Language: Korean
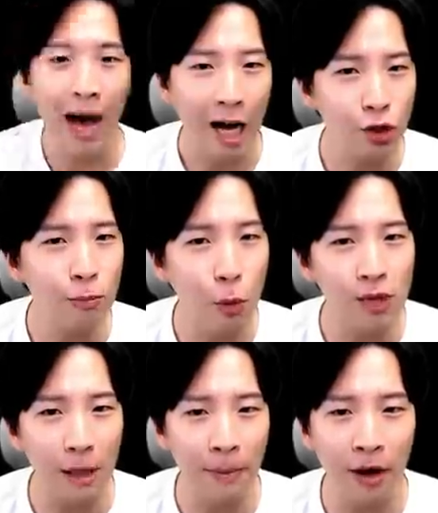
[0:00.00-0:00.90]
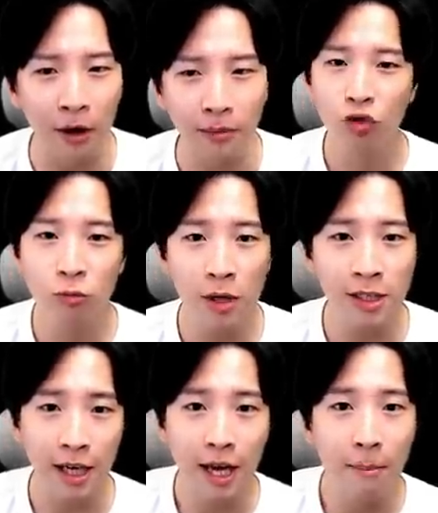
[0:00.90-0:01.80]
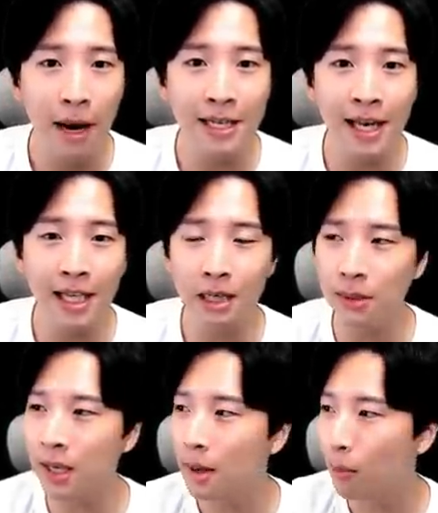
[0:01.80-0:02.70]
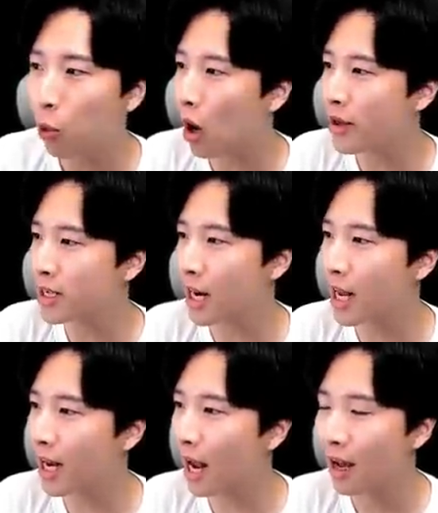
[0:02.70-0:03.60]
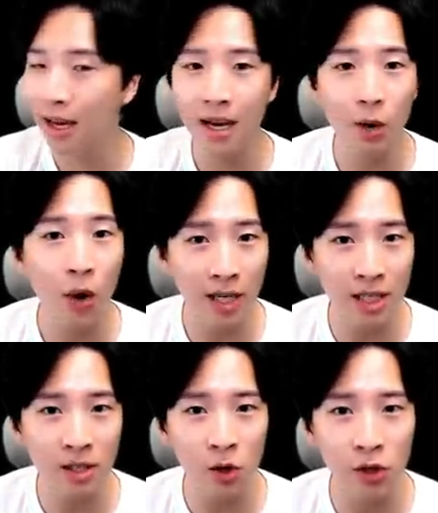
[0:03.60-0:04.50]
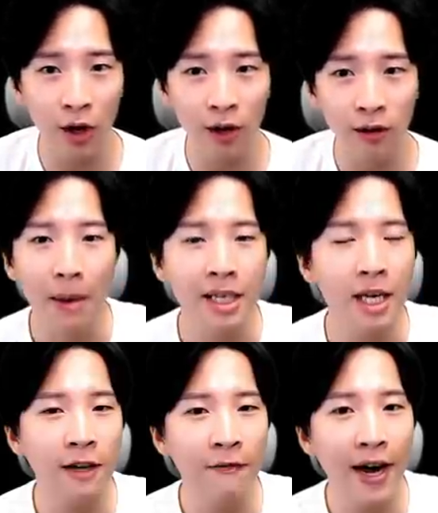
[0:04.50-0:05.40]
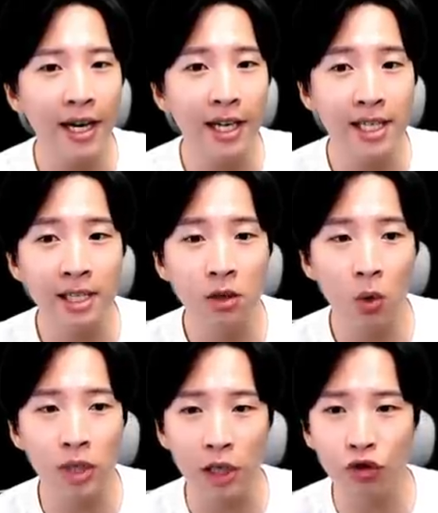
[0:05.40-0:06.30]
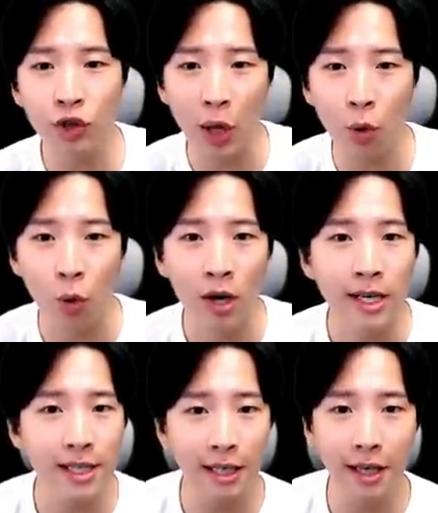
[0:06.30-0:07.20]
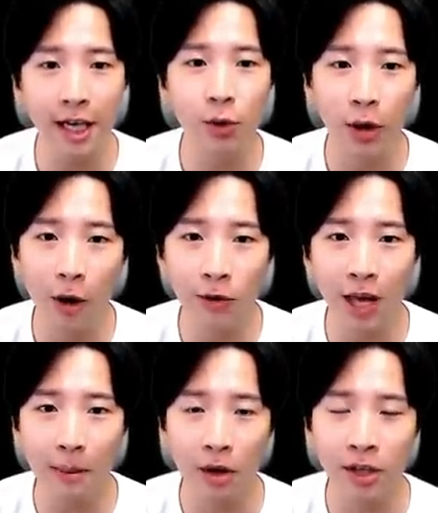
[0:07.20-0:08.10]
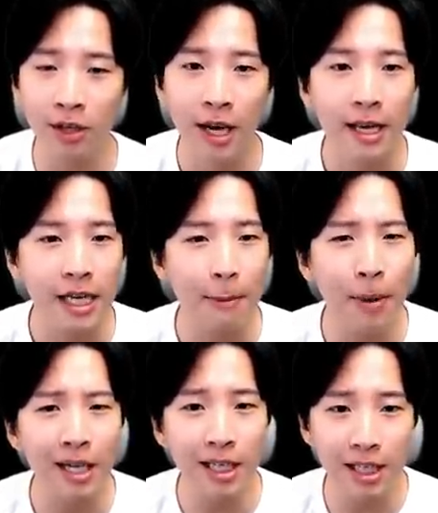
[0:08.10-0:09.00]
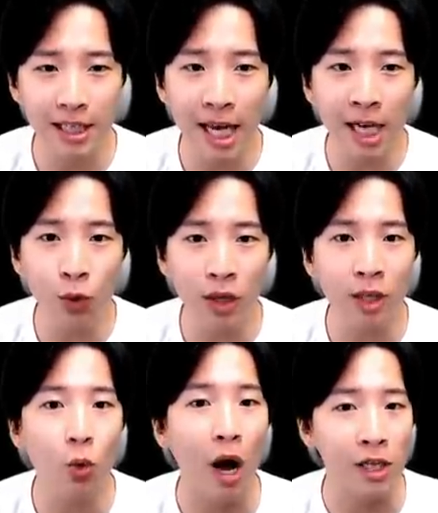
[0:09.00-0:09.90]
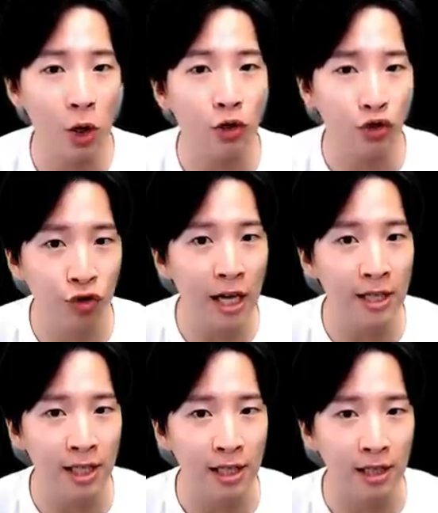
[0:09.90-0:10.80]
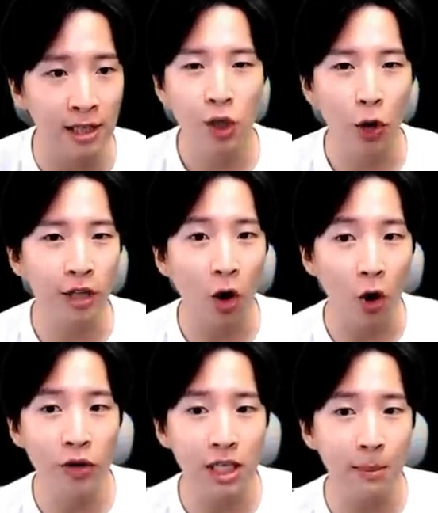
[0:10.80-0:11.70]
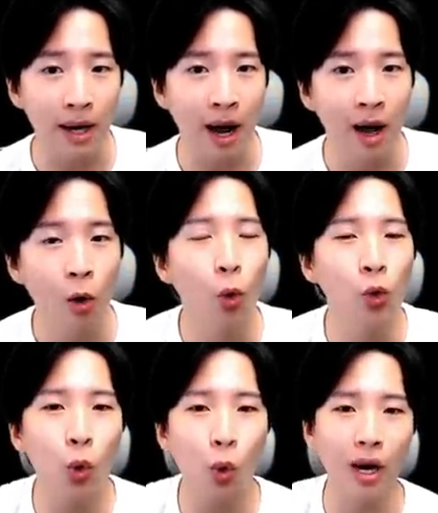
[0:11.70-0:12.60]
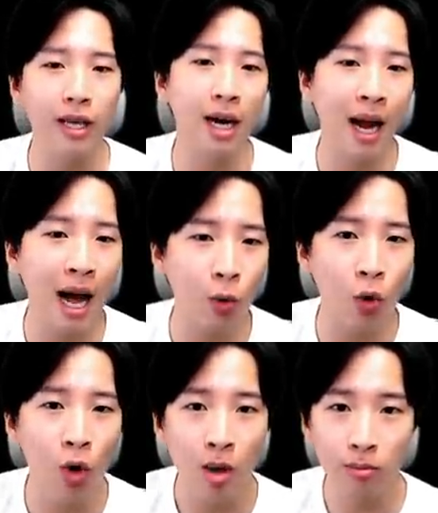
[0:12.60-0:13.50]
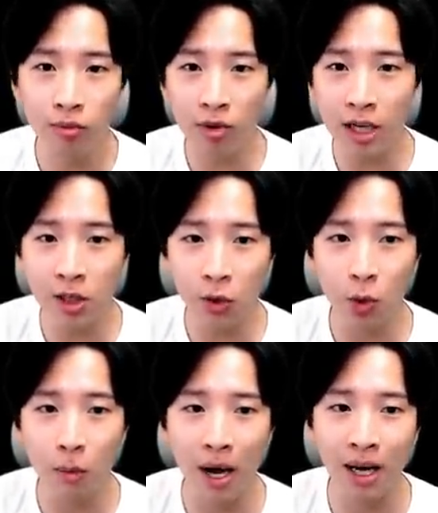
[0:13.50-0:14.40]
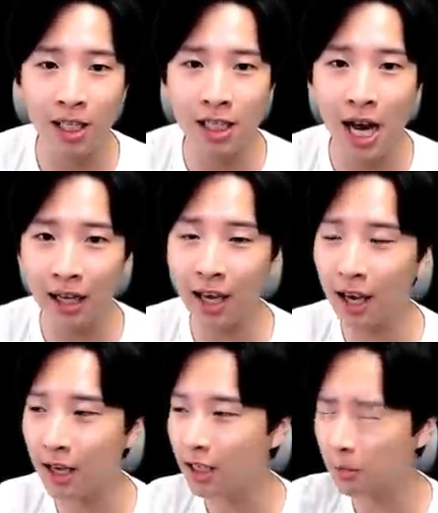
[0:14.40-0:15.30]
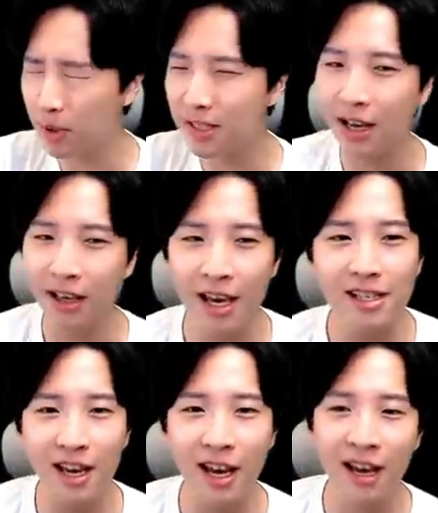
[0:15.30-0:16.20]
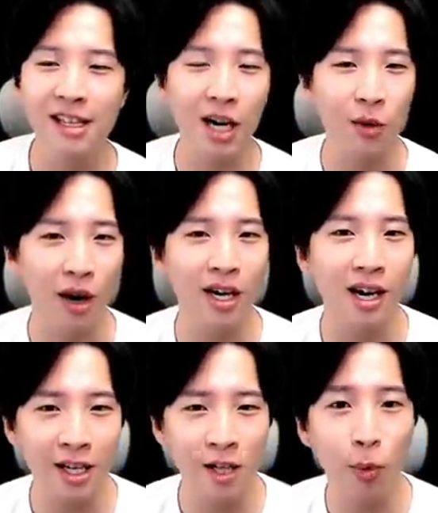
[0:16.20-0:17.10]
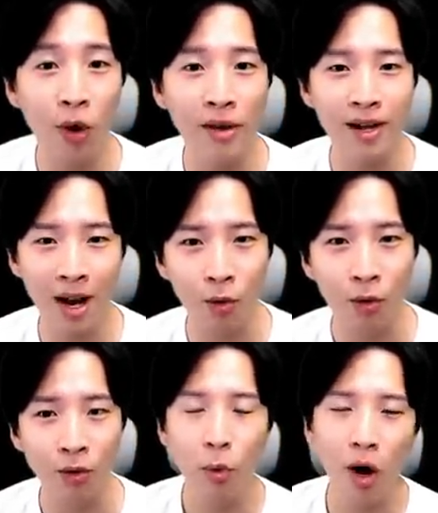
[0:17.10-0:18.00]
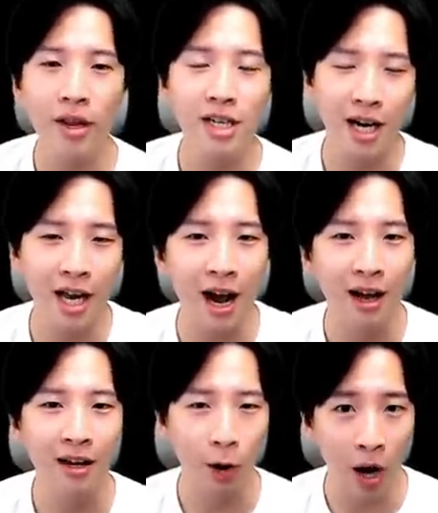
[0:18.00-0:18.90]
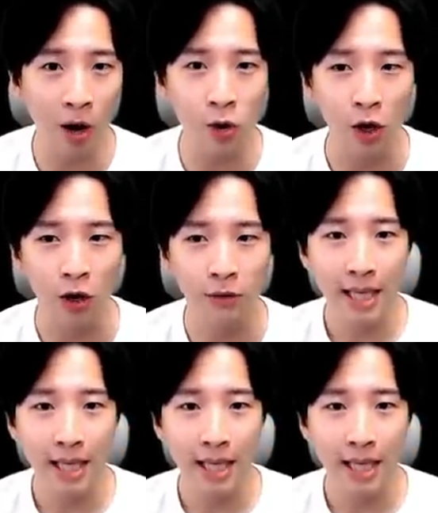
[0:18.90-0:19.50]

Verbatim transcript: 아주 복잡해요. 두 번째, 판사님이 보관을 잘 해라 라고 하시는 거죠. 만약 이 파일이 증거로 제출이 되고 채택이 되었다면은 재판이 진행되는 과정 중에는 절대 건들지 마라, 온도 관리 잘 하고 물리적으로 망가지지 않게 이 비싼 케이스에 잘 관리를 해서 보관을 하고 보관을 잘 해라 라고 한 거죠.